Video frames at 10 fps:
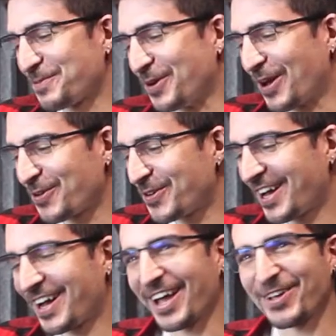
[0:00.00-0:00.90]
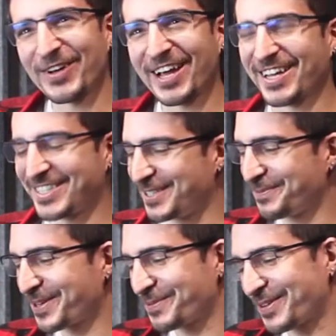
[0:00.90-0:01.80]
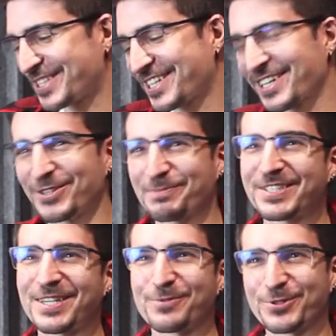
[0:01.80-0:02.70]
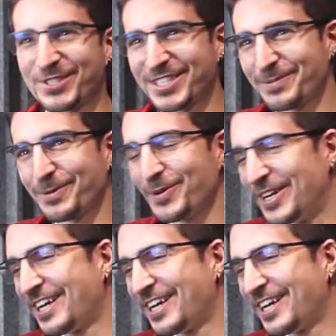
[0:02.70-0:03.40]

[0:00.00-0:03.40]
Bueno, hay una, hay una que siempre pasa, que nos pasa muchísimo.